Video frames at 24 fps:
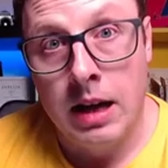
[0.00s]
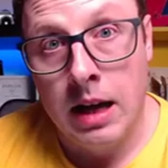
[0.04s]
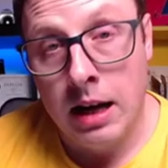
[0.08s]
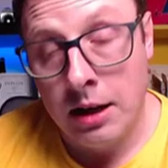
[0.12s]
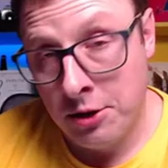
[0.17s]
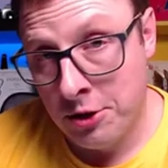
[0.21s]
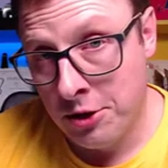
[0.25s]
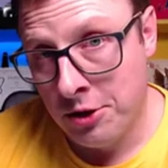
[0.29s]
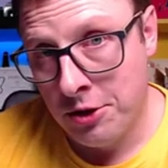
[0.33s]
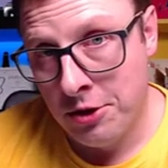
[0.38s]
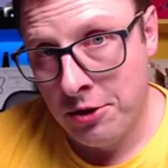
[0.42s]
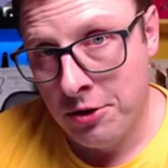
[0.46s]
A
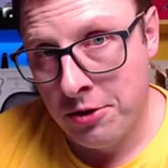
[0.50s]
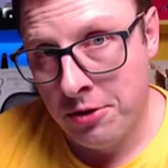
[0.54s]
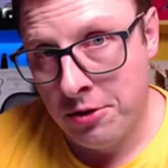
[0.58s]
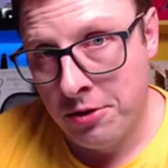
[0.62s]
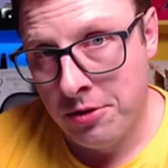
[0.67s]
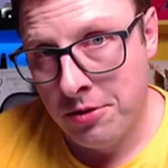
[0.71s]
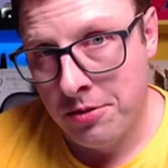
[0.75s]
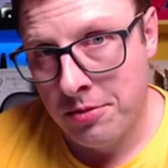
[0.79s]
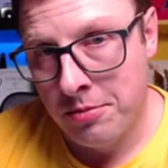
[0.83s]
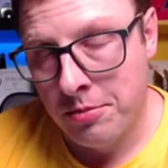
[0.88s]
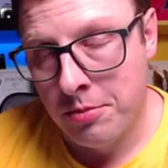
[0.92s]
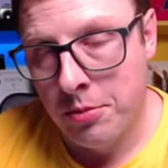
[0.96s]

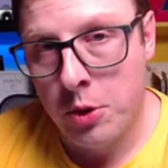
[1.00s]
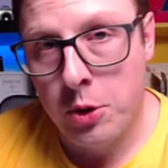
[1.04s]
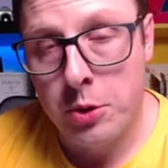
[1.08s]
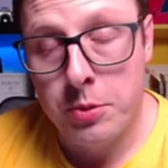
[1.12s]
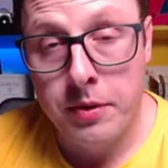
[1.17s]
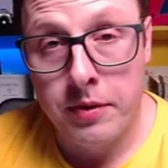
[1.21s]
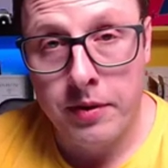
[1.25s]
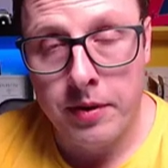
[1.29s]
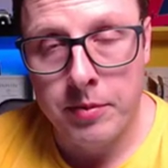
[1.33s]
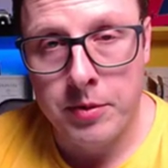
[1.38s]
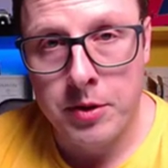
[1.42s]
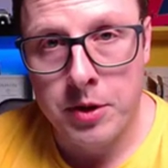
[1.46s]
dziś
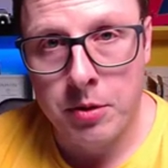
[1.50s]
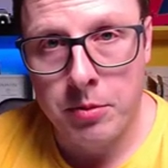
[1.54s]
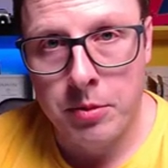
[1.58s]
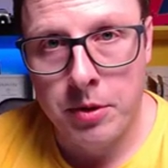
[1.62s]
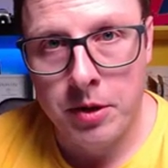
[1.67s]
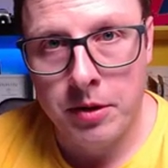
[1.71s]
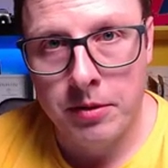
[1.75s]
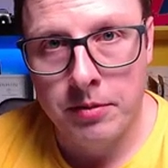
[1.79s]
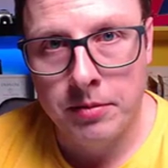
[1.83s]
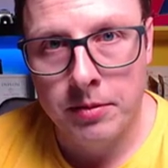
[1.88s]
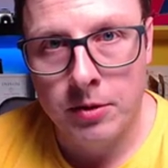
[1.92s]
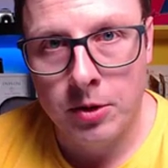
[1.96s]
porozmawiamy
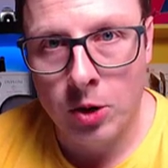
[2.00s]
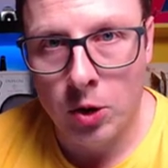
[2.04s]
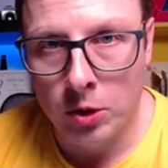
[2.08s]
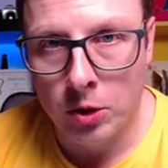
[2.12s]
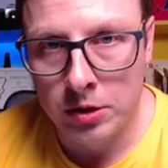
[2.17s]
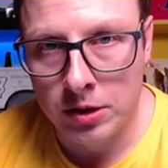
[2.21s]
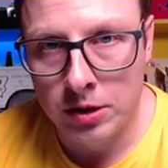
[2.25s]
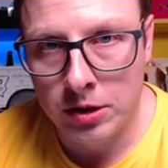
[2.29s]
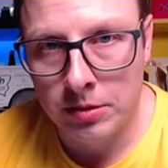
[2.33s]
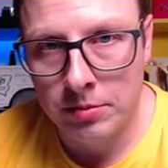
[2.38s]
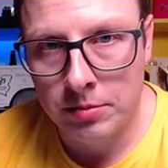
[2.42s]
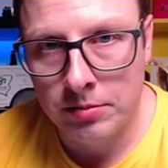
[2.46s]
sobie o
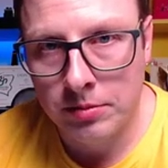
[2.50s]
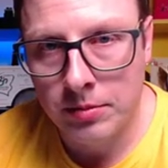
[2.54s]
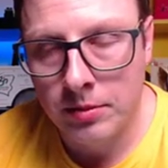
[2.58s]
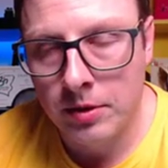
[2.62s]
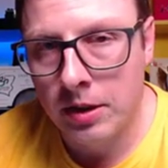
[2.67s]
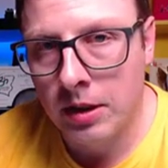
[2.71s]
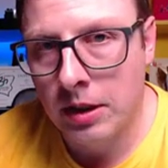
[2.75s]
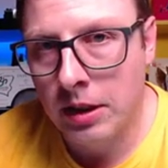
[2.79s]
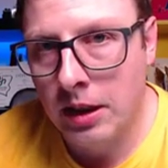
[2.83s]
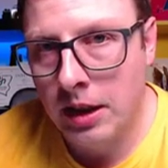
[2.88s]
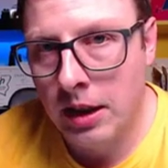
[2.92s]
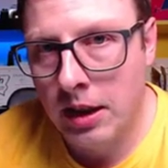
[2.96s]
tym,
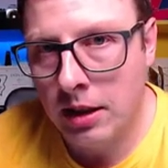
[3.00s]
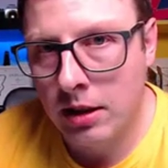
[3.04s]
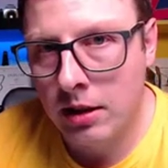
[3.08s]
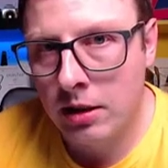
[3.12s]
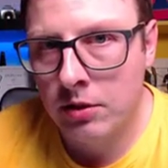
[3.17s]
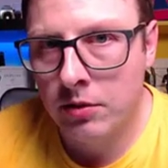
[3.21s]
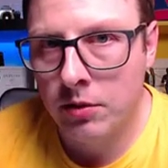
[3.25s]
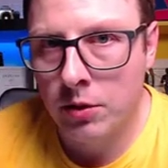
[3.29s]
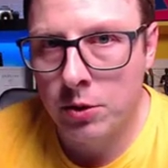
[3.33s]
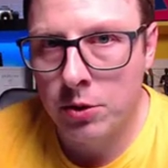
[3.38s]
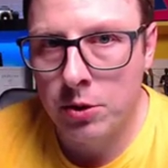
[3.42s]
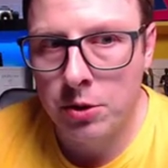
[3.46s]
jak
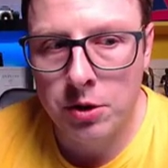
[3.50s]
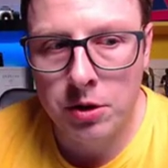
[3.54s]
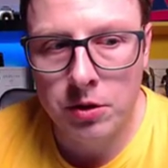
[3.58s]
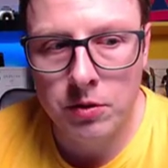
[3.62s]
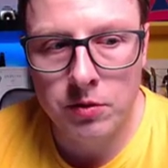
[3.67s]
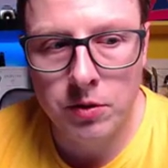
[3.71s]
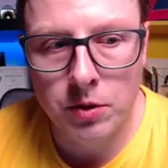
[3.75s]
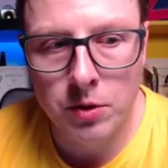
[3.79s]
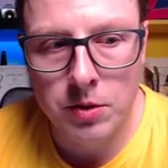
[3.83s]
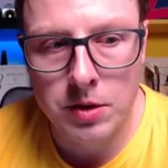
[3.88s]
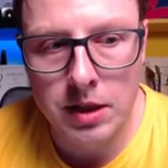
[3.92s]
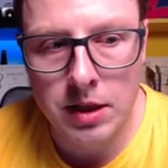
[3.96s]
tworzy
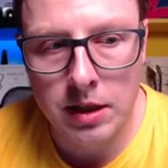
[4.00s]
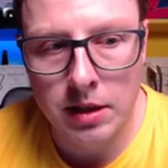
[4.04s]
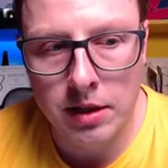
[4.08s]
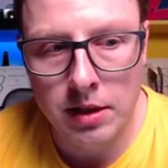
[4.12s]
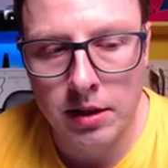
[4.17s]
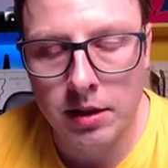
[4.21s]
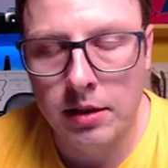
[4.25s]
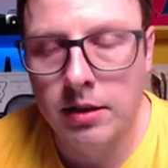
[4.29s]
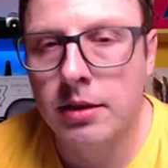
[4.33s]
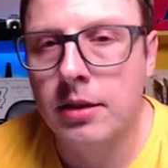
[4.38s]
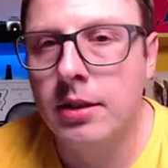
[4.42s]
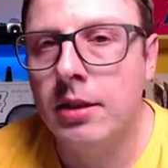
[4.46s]
się
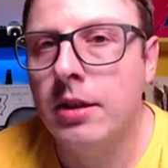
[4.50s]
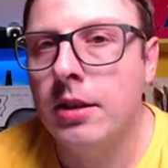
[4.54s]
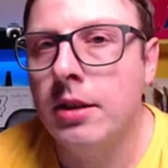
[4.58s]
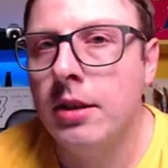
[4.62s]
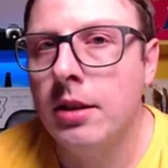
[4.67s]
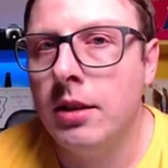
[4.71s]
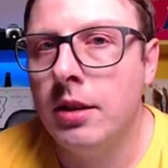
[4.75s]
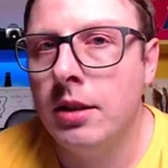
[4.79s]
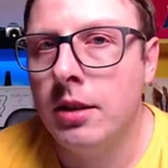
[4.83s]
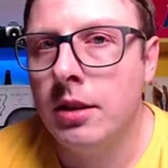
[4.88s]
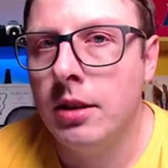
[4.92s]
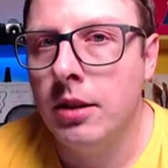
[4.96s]
wiązanie
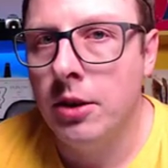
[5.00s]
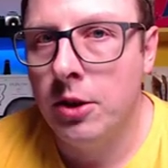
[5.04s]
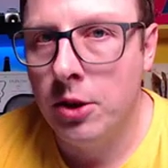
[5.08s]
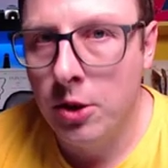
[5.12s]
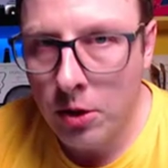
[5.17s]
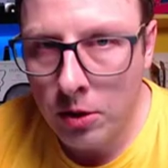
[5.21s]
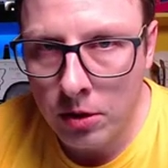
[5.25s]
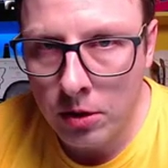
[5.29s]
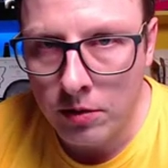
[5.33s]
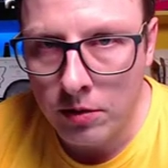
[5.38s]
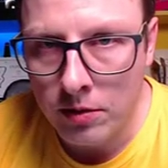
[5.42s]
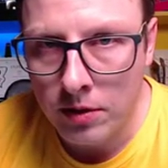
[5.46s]

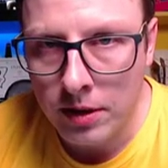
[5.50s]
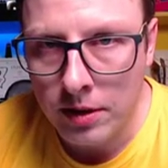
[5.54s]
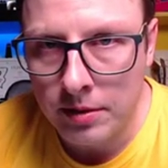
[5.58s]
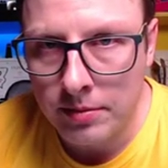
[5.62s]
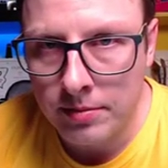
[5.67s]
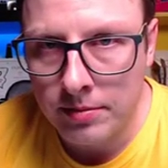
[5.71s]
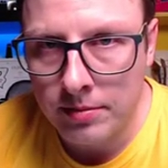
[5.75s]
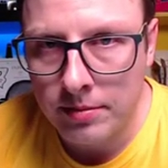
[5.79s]
Jonowe.